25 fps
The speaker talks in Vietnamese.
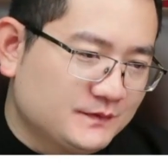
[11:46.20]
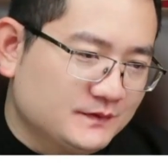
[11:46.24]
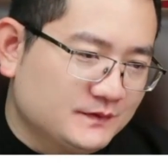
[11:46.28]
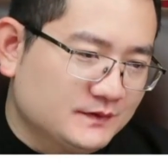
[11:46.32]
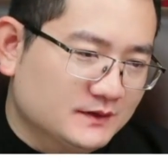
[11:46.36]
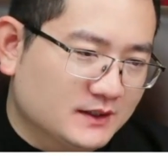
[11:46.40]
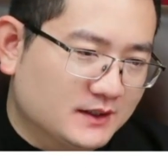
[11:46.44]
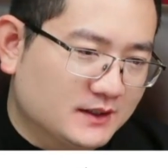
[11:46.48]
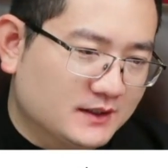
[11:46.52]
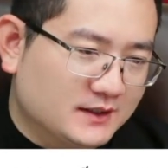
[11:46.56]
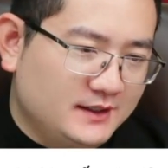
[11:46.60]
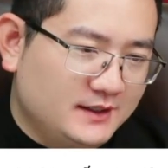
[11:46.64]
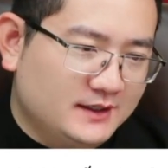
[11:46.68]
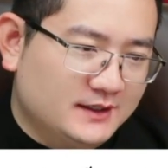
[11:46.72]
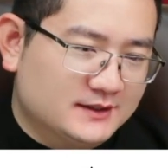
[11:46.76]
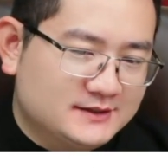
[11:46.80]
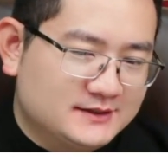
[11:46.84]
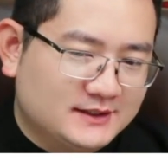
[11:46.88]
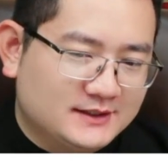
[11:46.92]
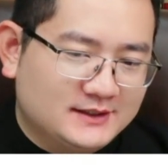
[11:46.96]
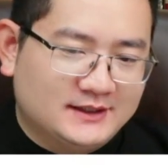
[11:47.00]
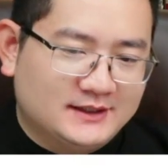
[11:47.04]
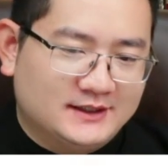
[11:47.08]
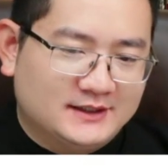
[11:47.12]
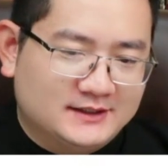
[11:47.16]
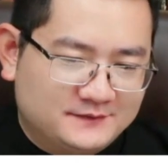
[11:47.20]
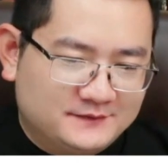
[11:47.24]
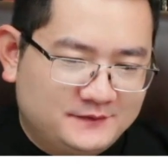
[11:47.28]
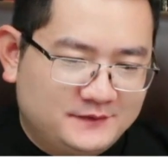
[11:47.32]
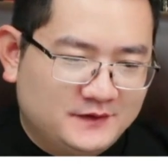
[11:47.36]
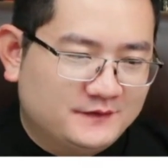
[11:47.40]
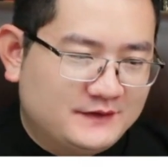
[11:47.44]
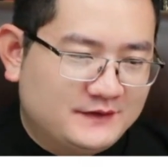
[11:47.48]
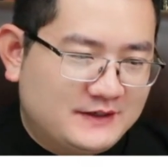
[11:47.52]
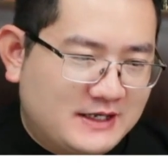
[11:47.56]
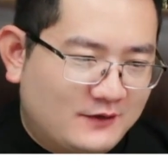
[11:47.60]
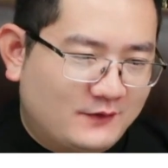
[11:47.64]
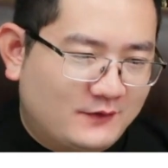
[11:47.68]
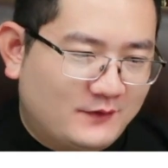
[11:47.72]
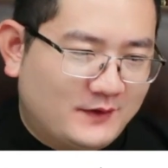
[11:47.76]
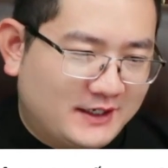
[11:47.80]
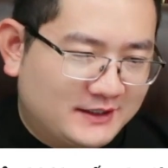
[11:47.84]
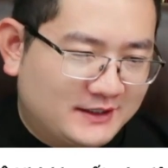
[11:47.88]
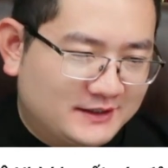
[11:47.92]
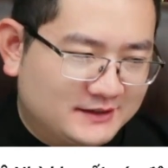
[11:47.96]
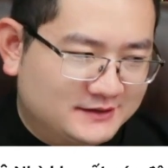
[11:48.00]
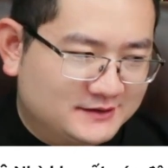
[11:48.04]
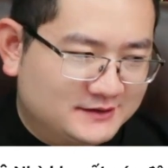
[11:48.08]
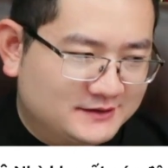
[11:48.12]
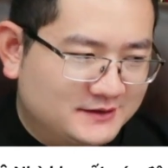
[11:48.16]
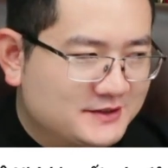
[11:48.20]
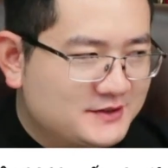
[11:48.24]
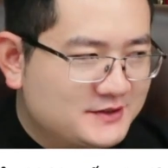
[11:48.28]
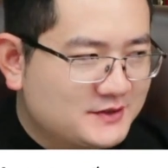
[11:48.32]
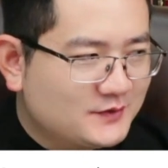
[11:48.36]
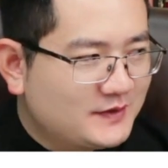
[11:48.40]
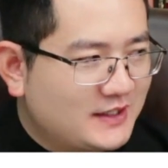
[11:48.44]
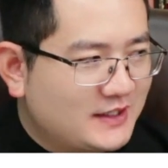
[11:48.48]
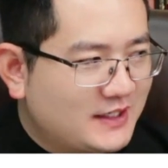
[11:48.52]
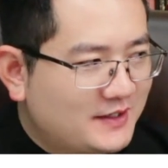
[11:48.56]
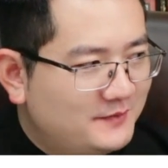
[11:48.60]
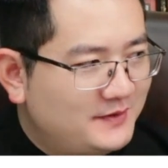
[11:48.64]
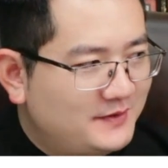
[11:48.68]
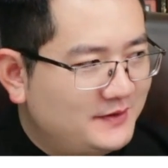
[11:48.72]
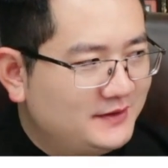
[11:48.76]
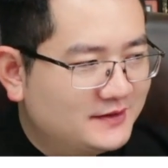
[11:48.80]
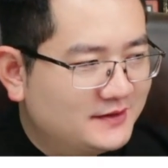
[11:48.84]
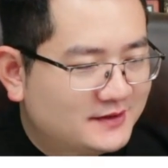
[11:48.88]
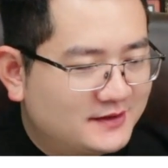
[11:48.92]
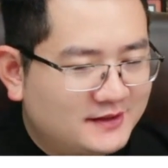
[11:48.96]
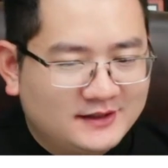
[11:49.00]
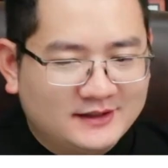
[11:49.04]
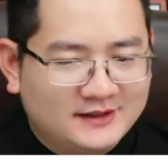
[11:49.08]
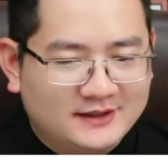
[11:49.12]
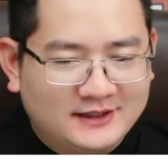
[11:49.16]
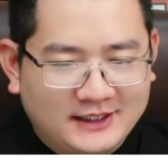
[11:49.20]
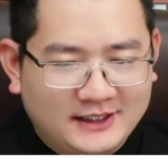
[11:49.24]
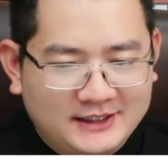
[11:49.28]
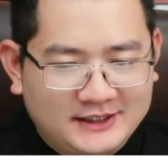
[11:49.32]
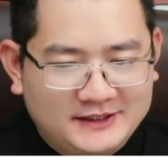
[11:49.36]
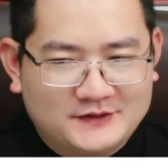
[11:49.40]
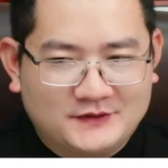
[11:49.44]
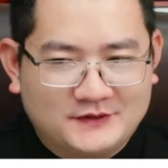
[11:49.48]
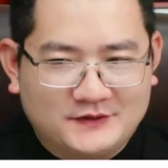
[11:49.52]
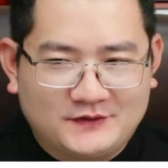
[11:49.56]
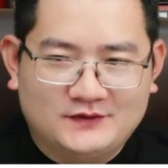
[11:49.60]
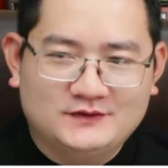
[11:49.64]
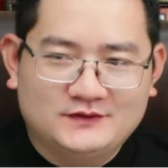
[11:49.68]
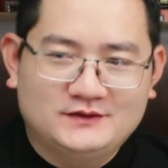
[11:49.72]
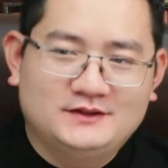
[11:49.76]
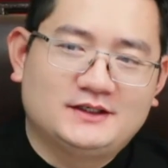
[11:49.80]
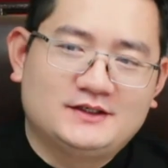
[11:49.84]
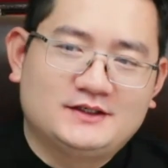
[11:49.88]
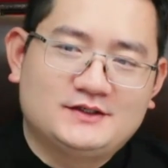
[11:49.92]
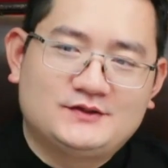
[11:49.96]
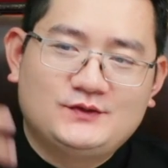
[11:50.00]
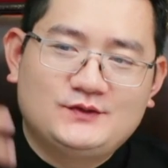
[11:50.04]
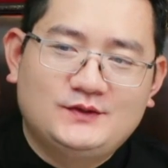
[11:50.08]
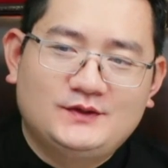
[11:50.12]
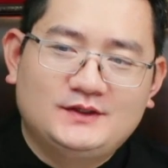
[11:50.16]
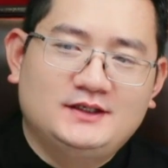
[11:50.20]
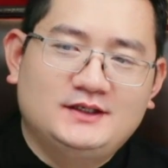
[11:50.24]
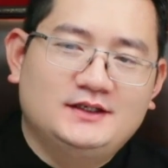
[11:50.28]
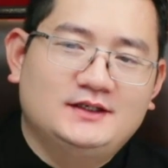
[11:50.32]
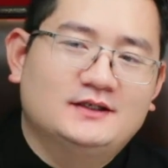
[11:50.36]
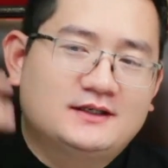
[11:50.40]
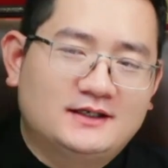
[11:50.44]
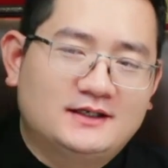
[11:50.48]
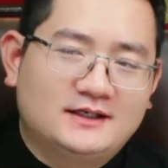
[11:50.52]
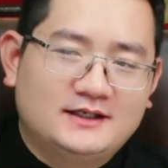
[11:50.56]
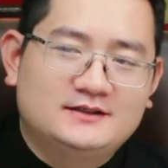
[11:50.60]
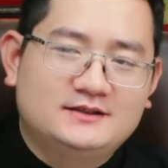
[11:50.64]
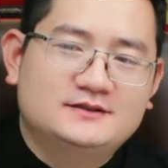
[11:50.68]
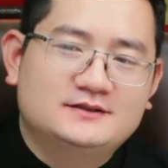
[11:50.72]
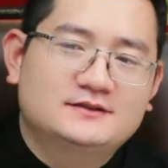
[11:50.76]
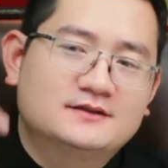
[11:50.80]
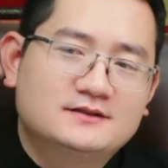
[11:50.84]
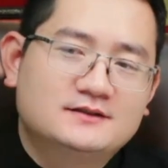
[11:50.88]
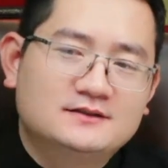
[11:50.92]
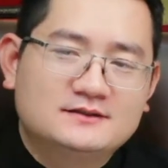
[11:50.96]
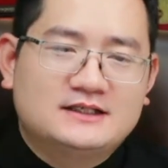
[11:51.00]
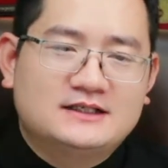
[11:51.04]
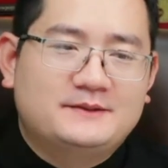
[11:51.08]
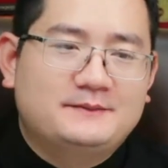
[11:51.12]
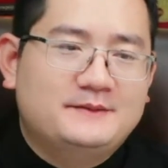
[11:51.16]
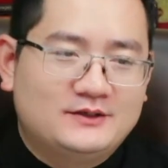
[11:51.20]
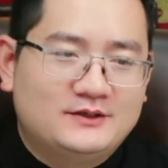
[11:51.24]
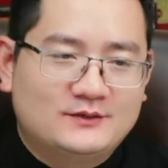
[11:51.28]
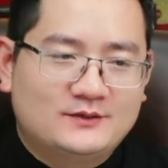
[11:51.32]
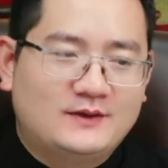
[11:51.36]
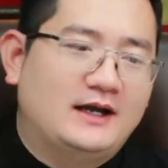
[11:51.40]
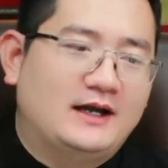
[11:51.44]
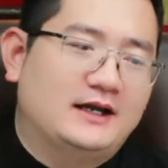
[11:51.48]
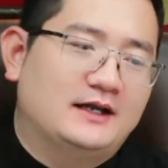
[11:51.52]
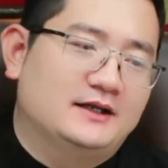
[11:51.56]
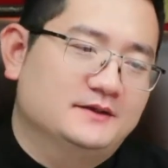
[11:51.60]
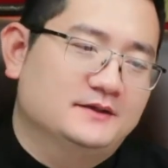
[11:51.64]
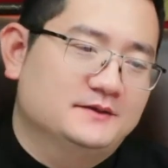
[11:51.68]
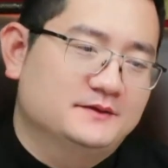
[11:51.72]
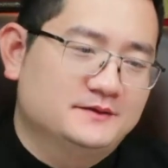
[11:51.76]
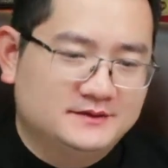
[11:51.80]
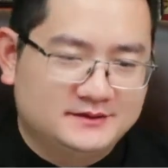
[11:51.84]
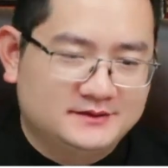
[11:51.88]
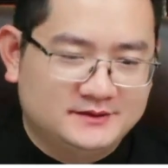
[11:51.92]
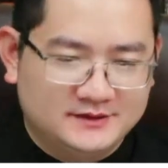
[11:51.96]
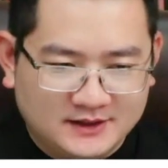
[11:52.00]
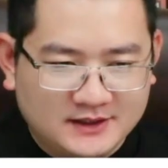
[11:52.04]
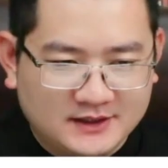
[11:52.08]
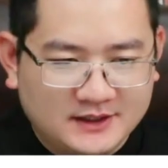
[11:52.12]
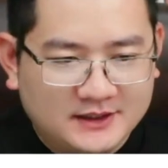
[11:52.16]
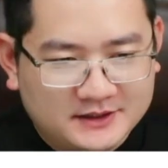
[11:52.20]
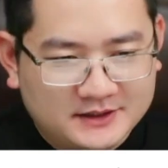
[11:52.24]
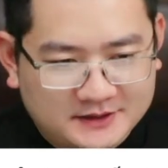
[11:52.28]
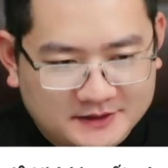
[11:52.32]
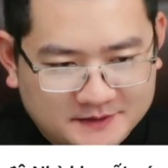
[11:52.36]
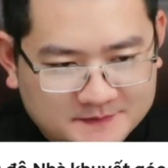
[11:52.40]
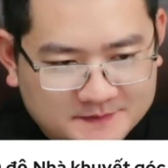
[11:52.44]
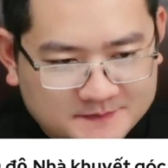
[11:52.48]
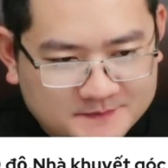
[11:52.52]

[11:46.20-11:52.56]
ở đây là rất là vượng với đào hoa là người trong nhà mình ở đây là hay có những cái suy nghĩ là hay hướng ra bên ngoài ở đây này.